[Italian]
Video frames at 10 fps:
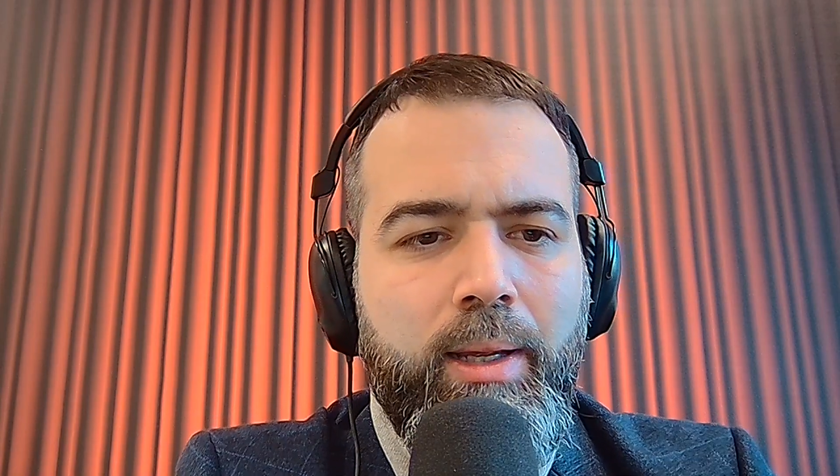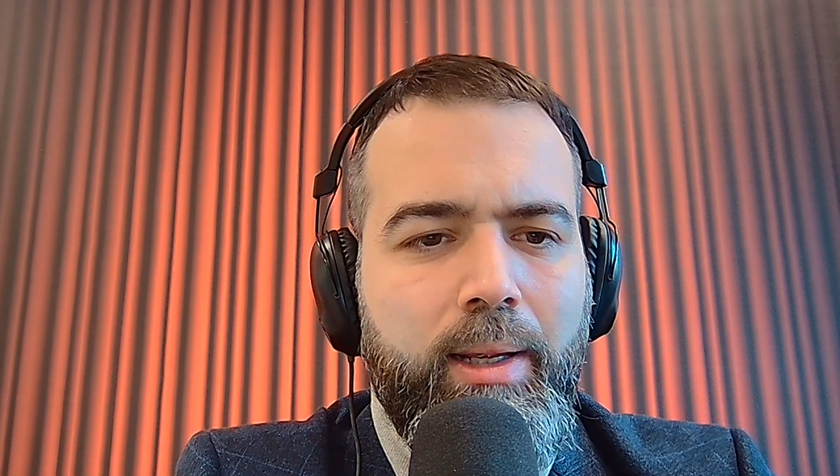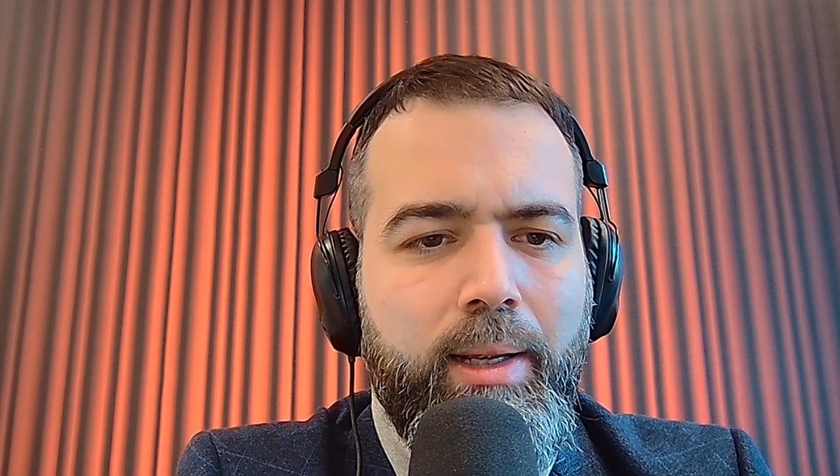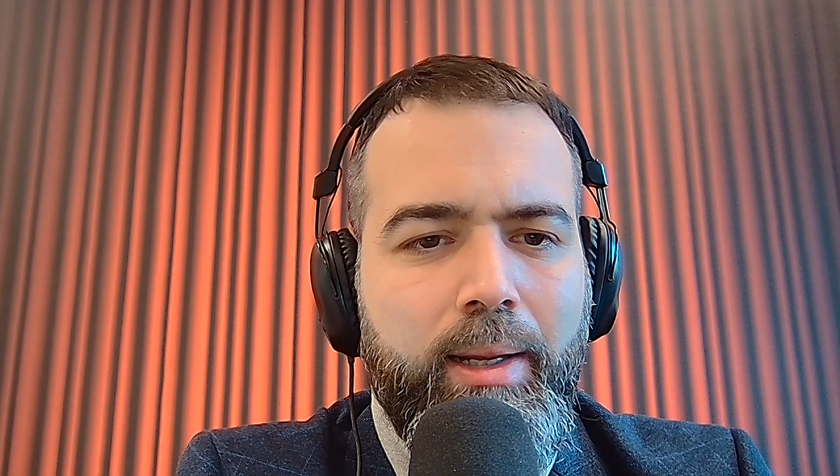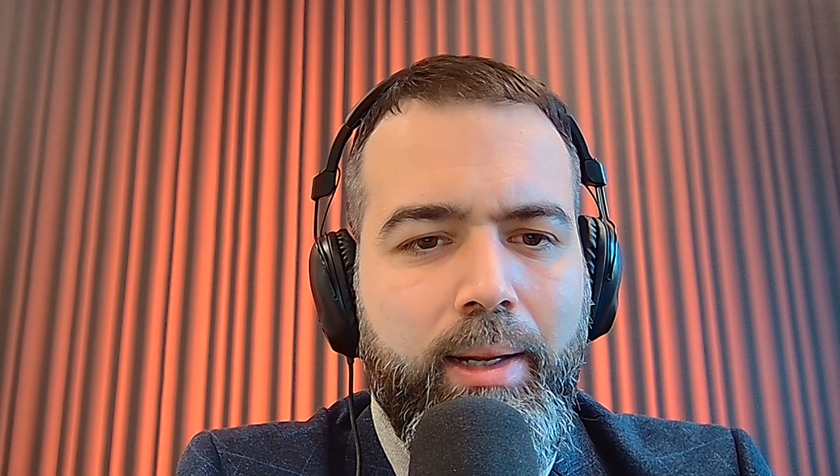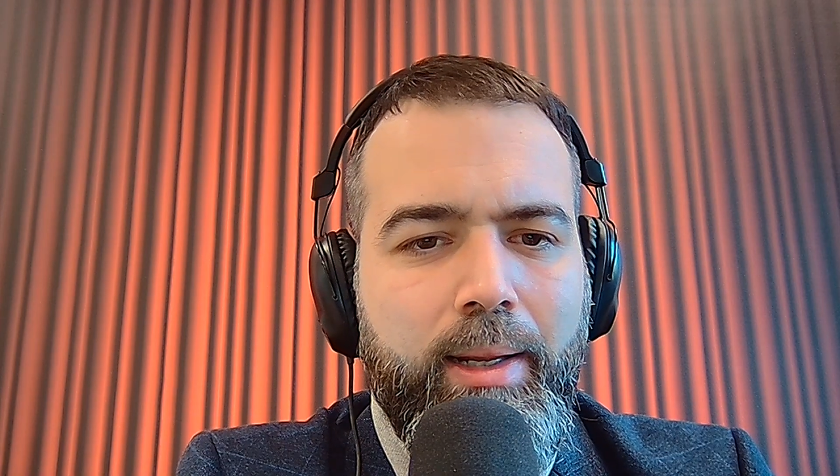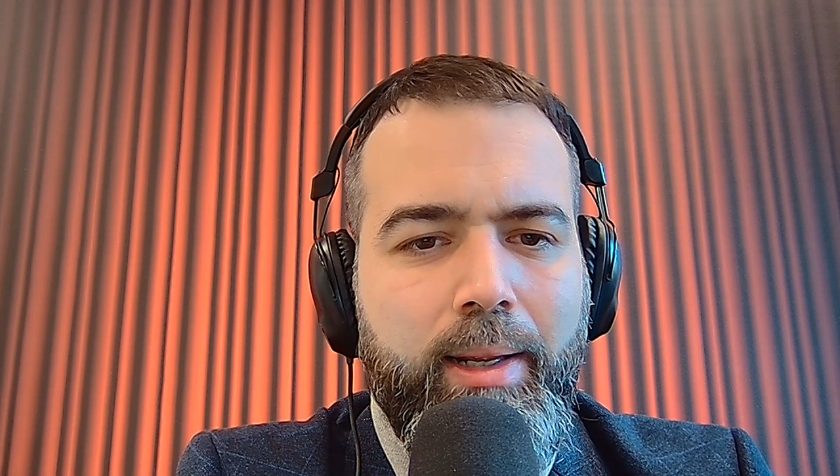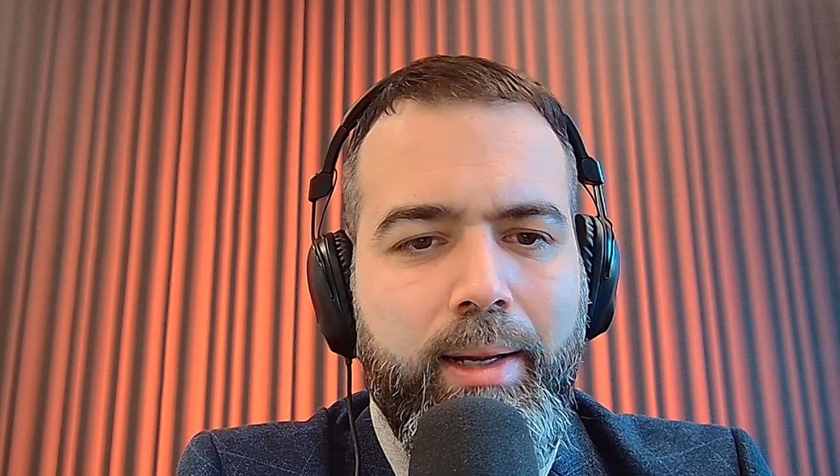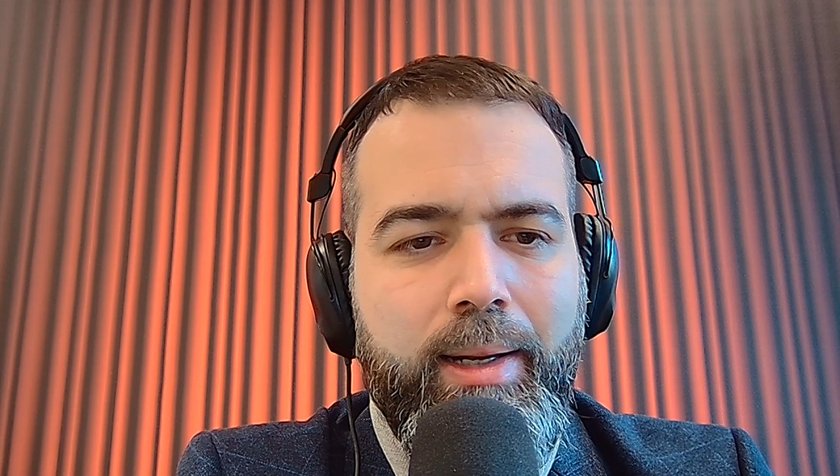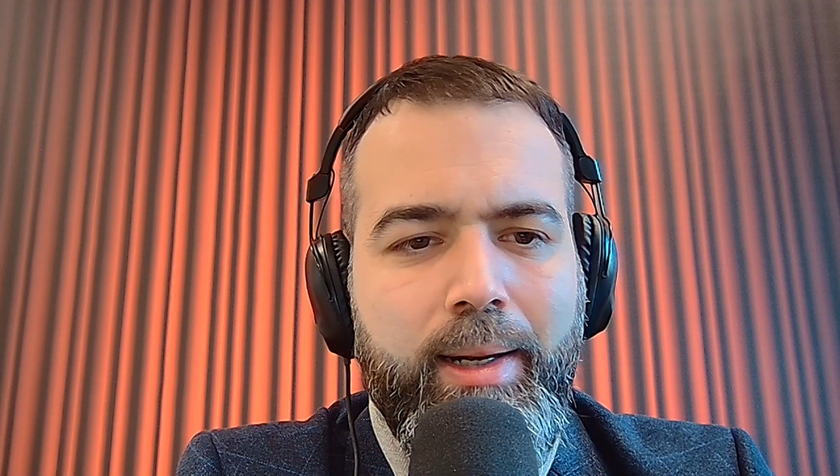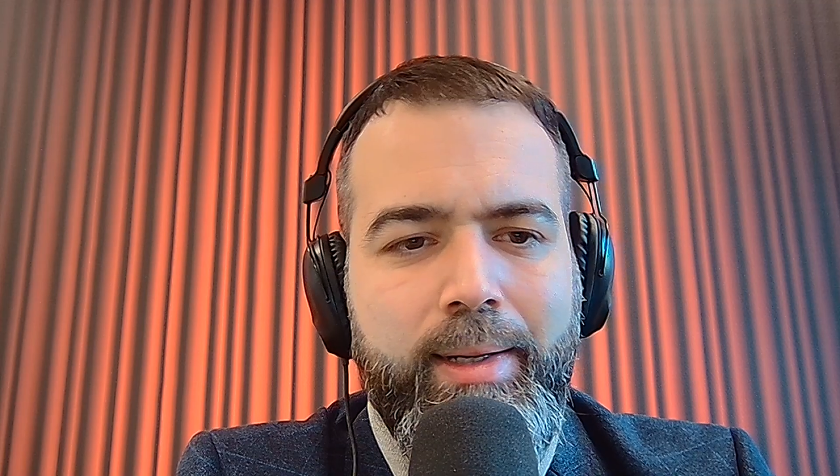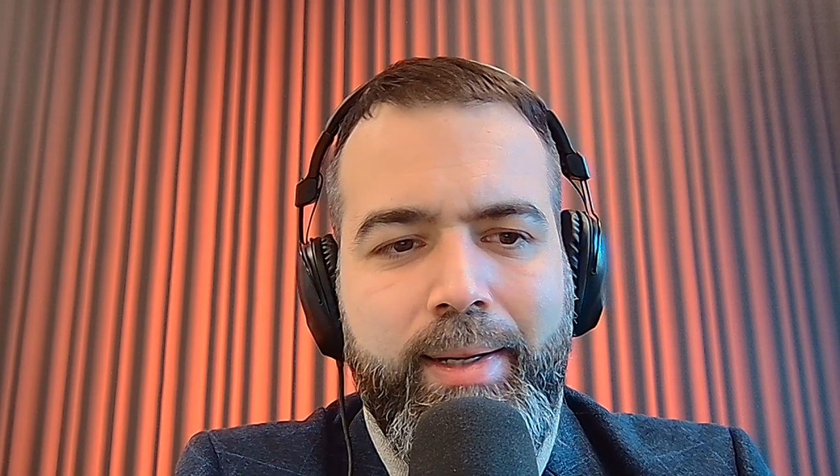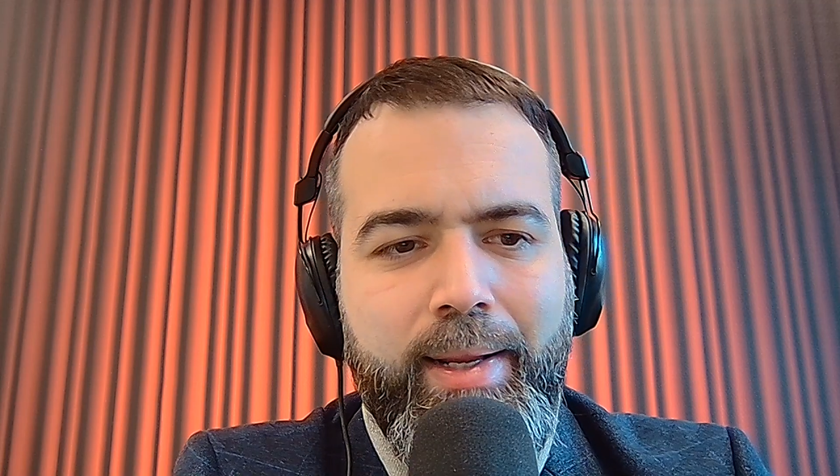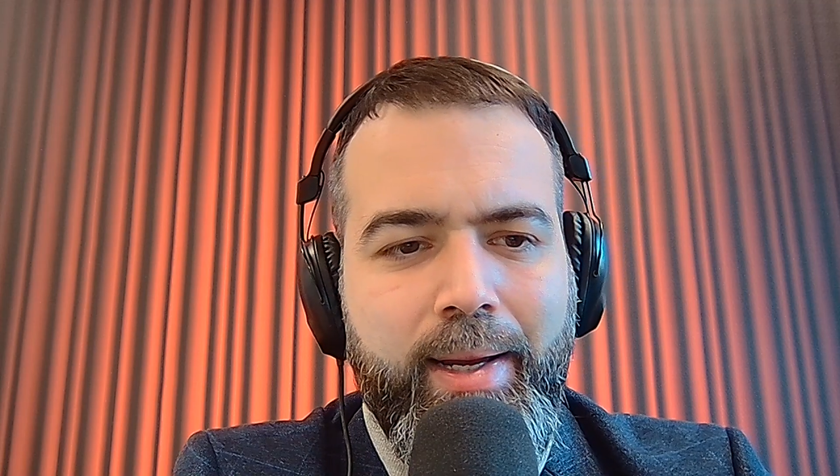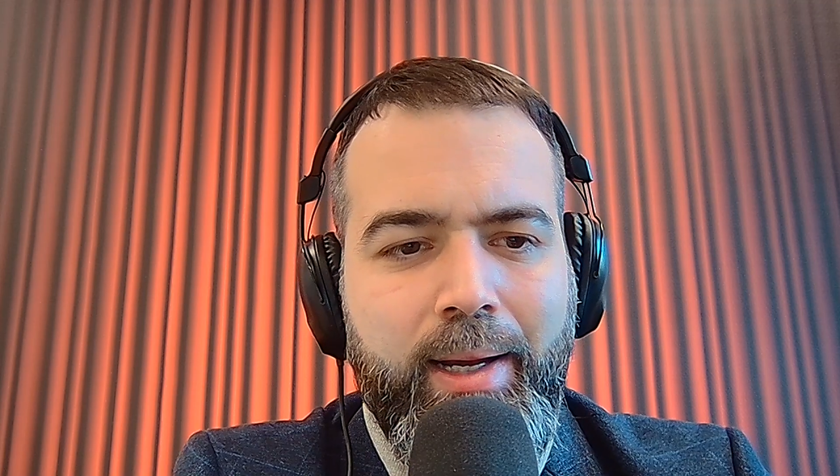eh, la
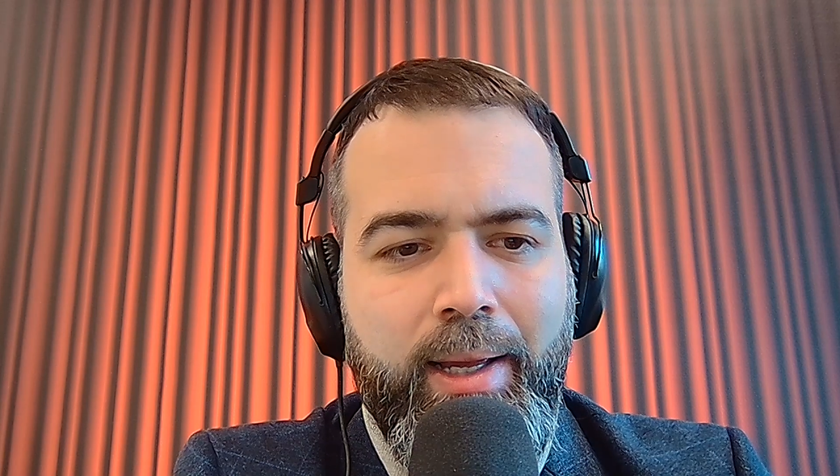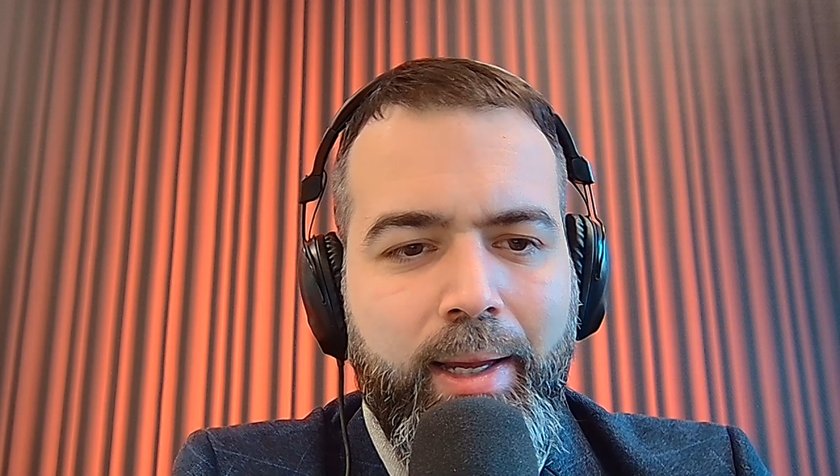linea